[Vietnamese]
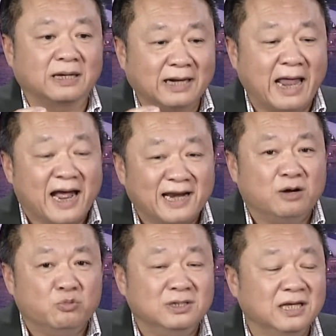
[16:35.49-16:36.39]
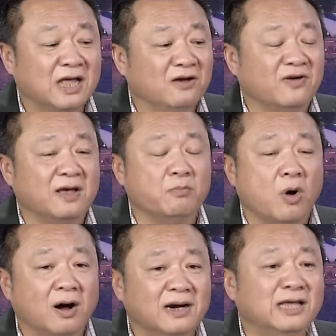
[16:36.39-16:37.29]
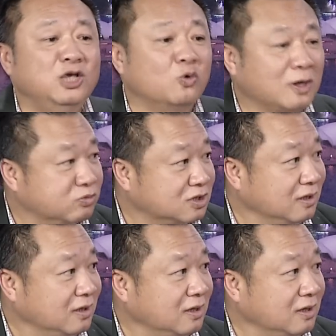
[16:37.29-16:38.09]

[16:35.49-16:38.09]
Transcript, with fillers: cái đảng nào muốn chiến thắng phải bỏ ra nhiều công sức